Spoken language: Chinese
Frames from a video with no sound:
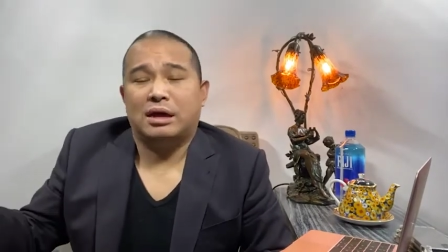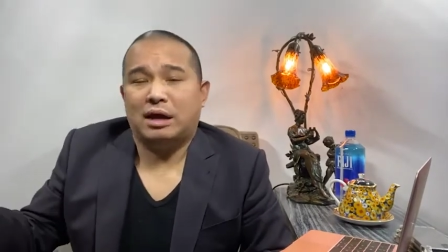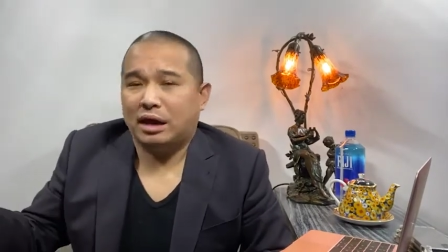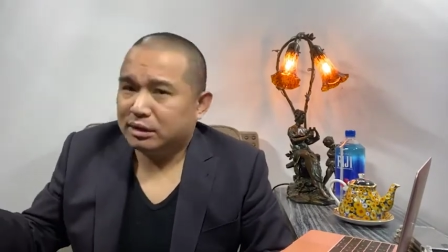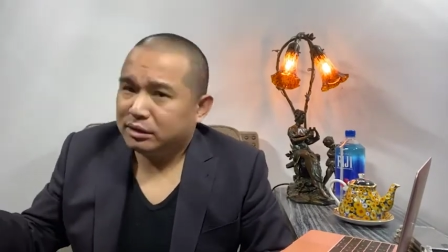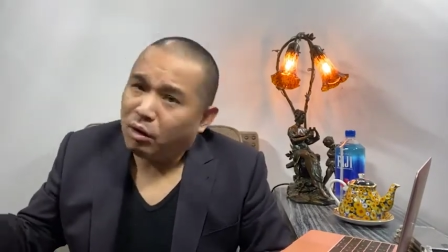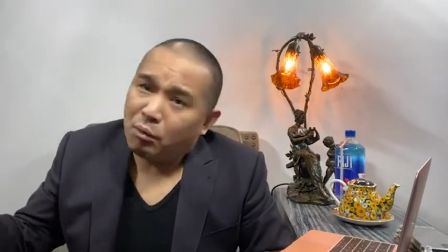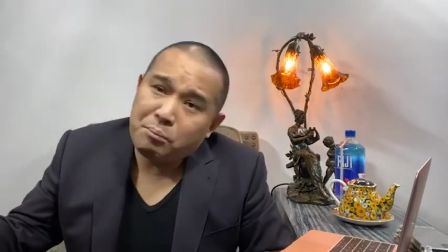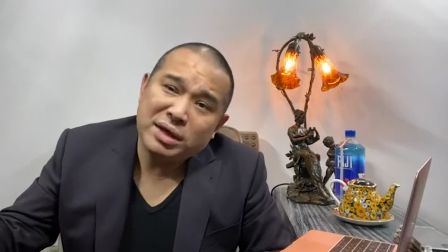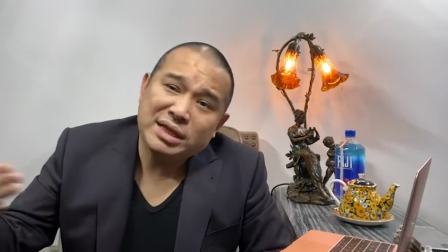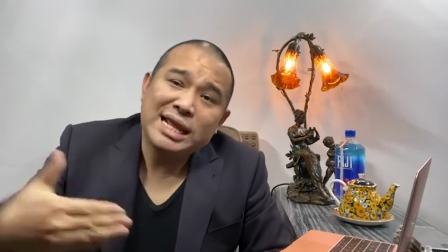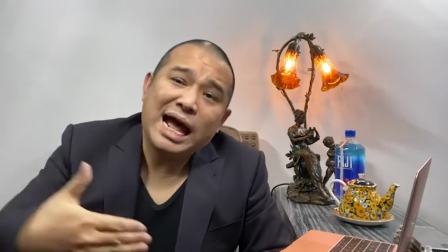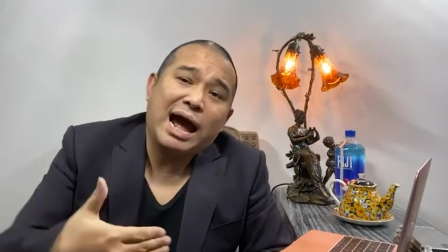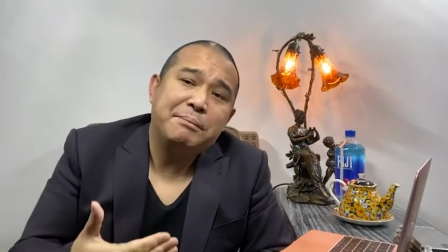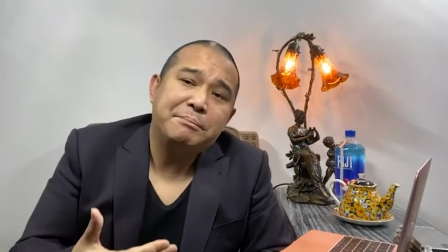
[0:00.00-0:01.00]
啊到
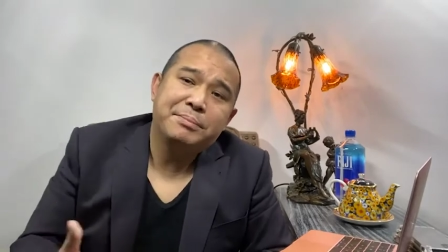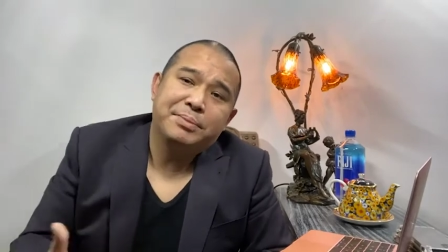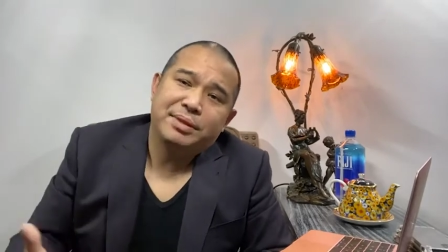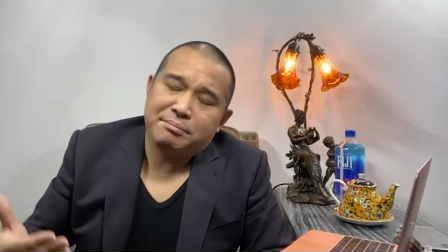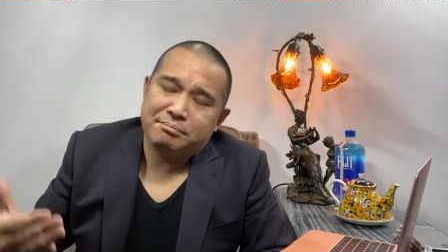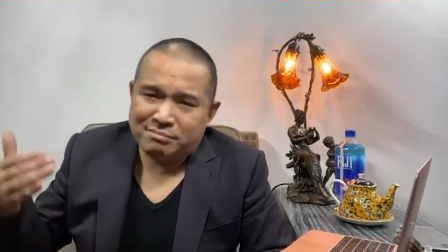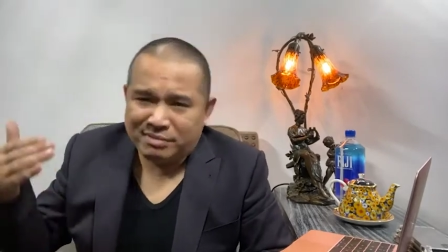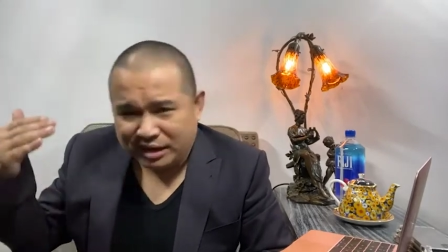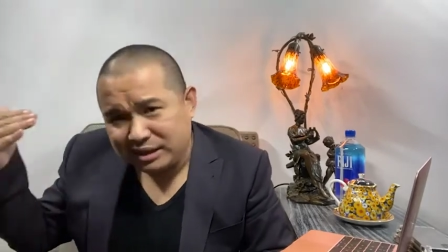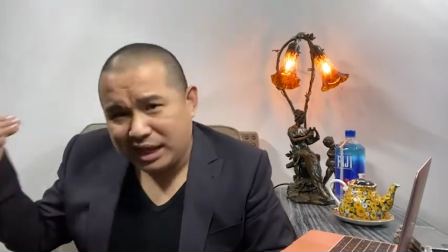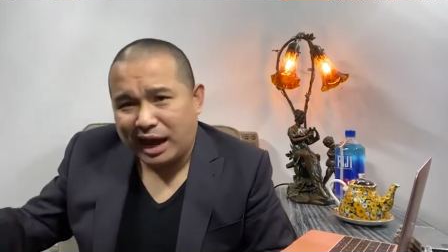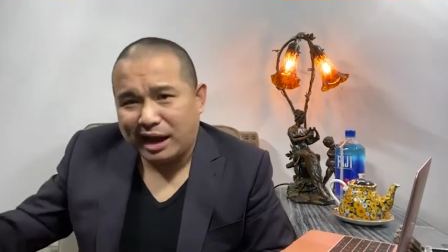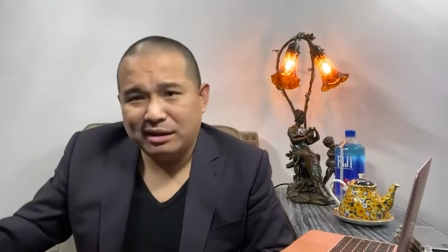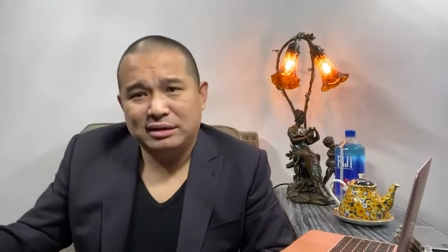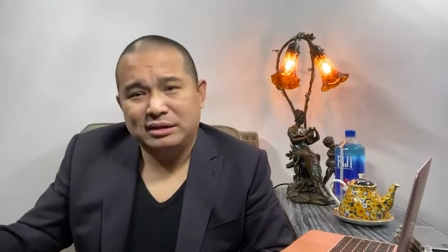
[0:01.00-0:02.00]
孟纳，孟
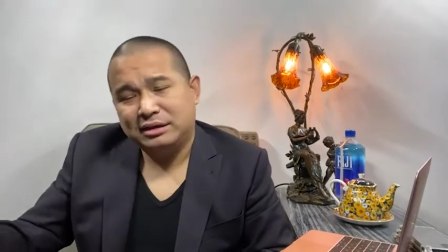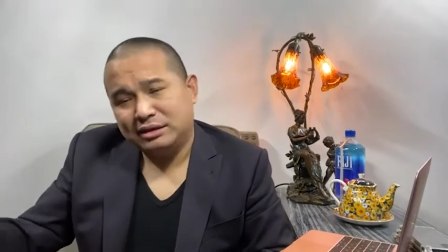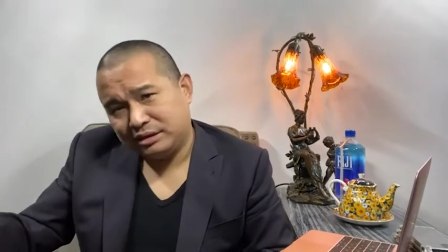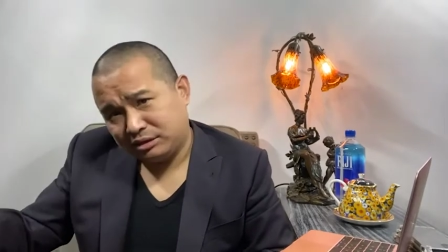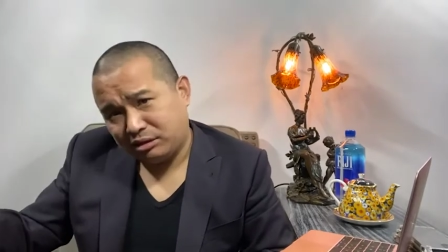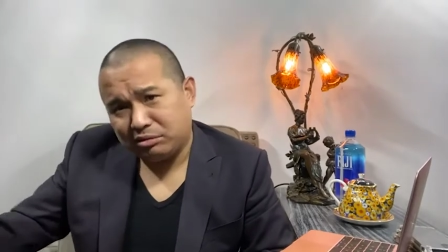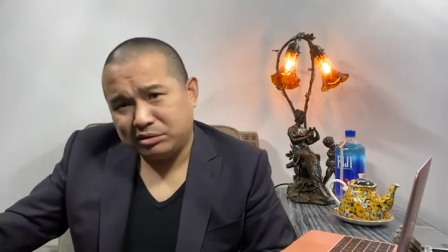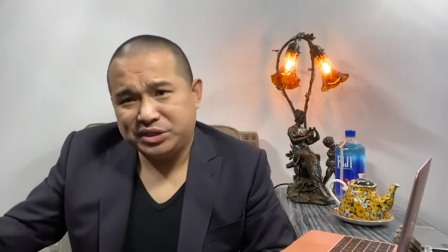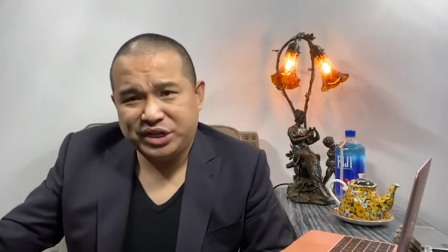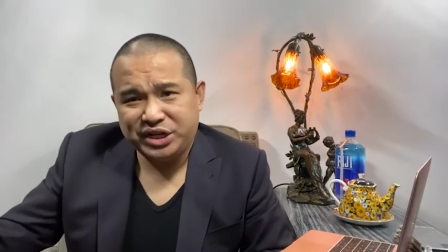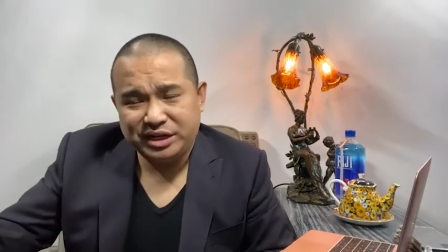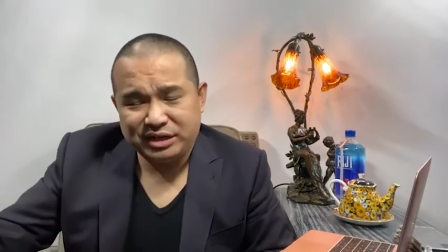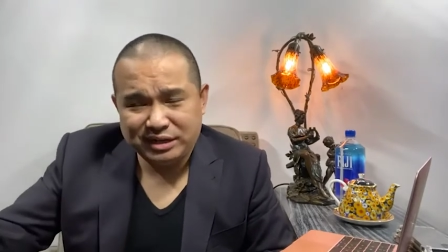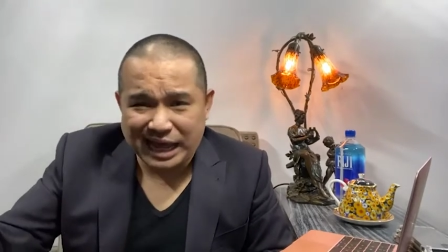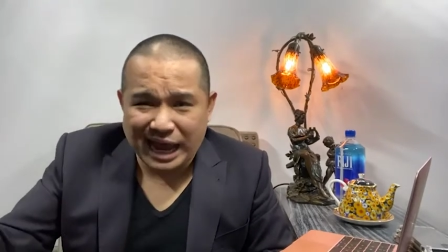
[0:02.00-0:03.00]
纳到
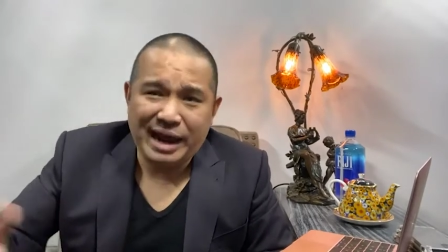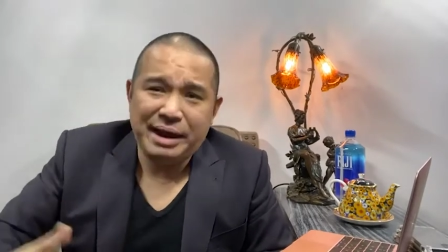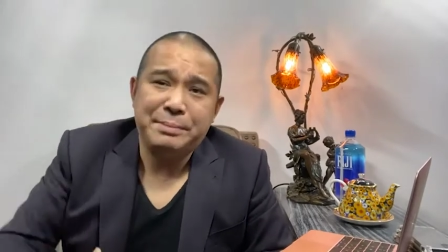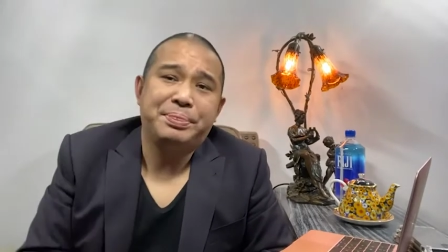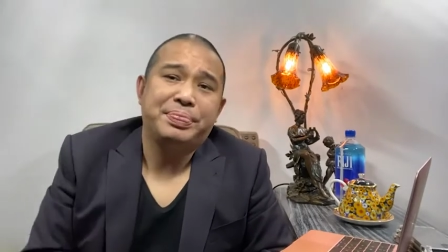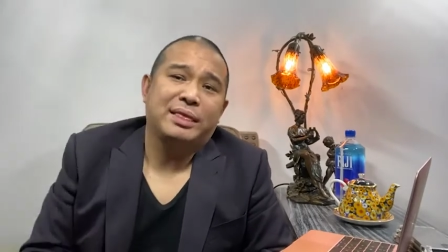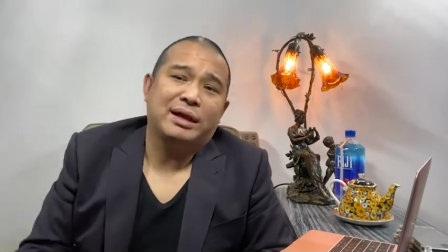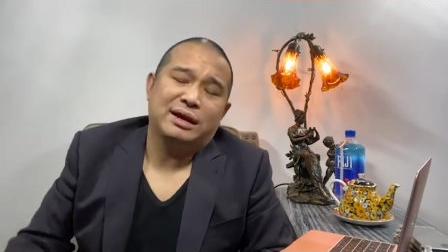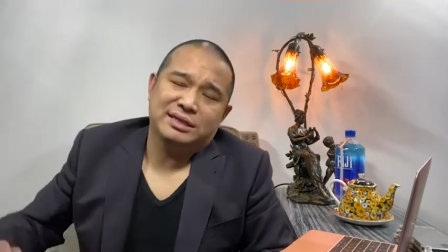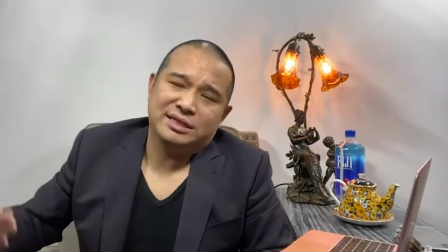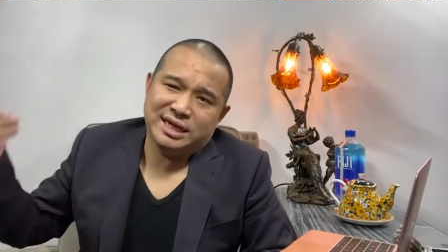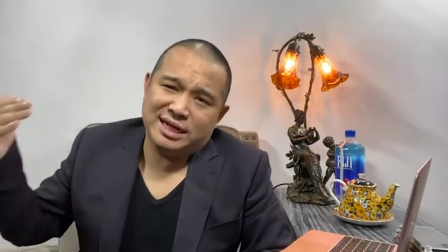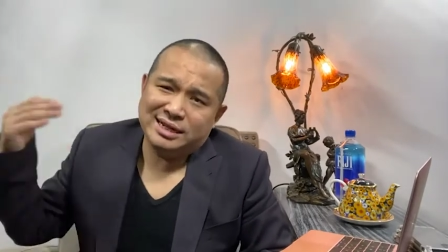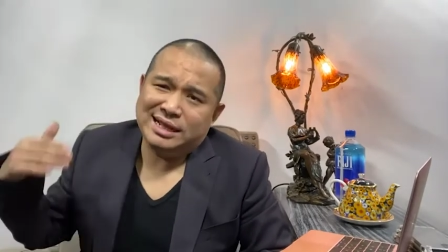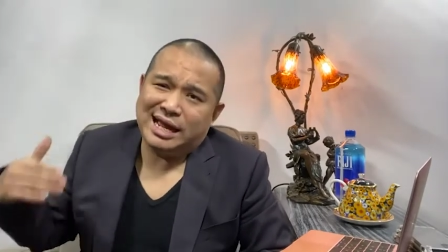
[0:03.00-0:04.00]
清莱啊，
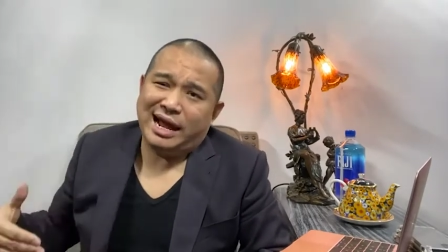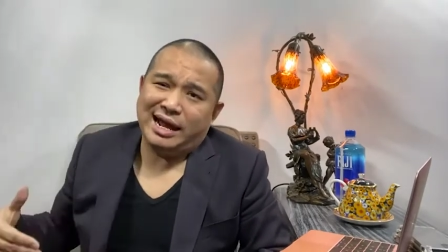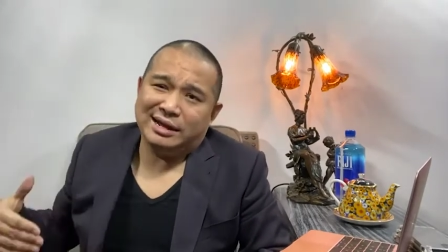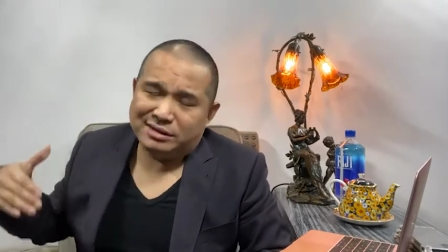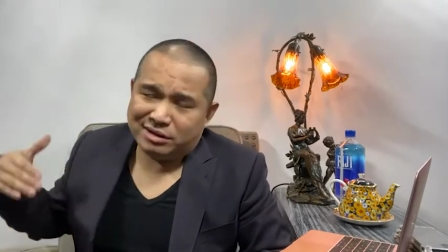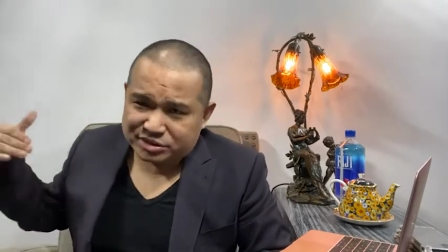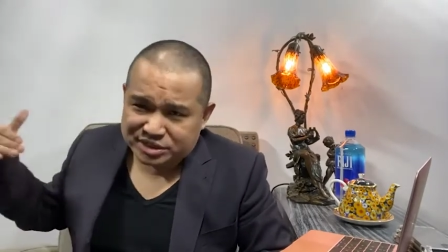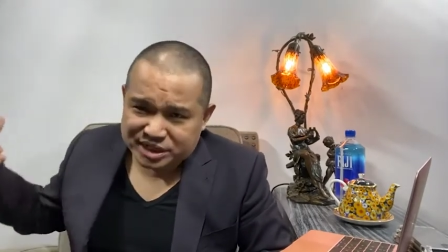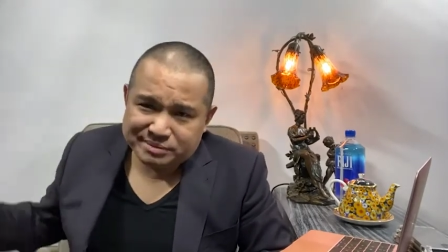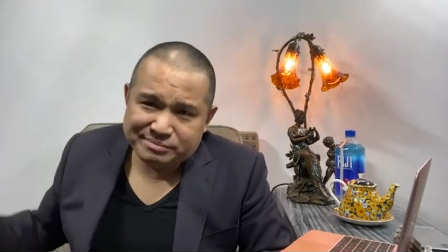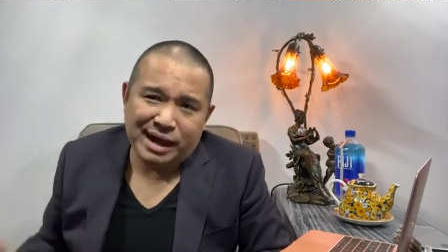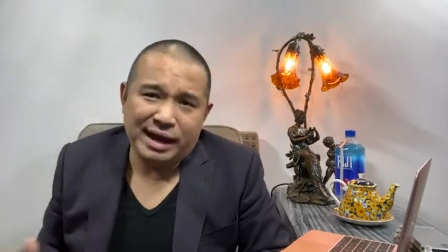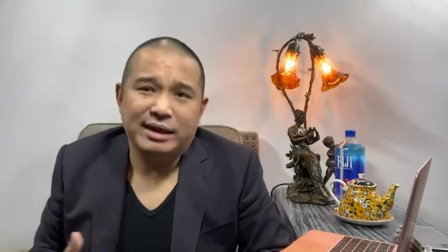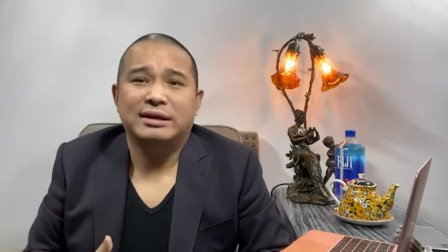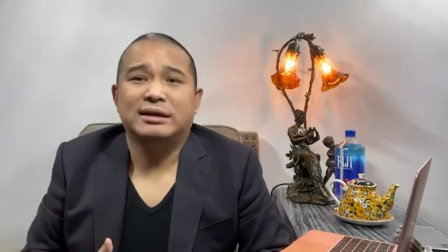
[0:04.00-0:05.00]
清莱到清
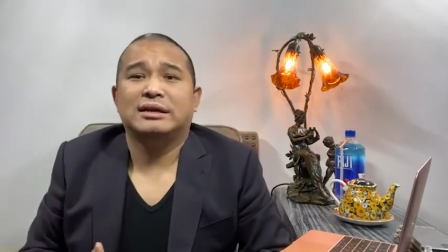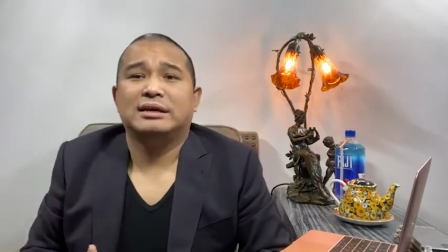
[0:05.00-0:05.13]
迈